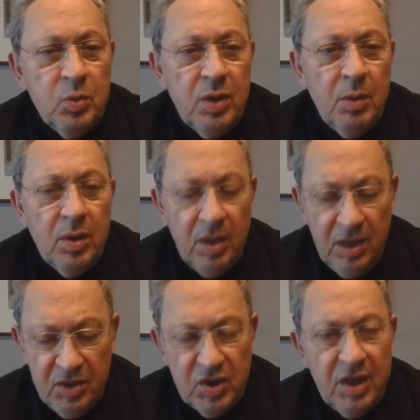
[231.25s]
Bu da
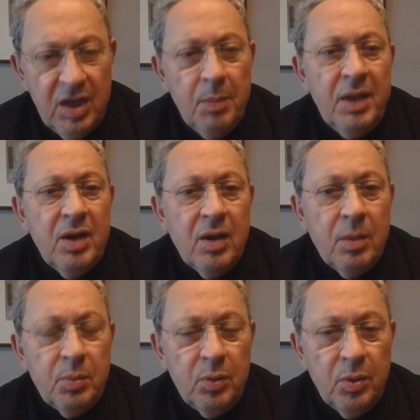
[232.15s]
endişelere ben de
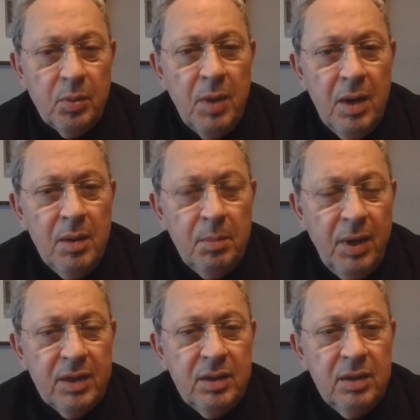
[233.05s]
kapılıyorum.
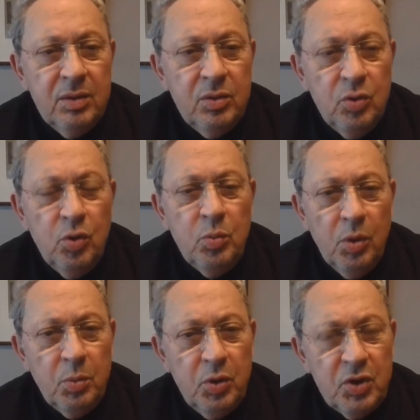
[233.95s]
Baktın
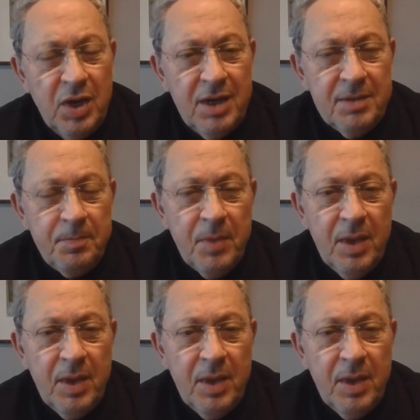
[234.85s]
yürümüyor bu işler.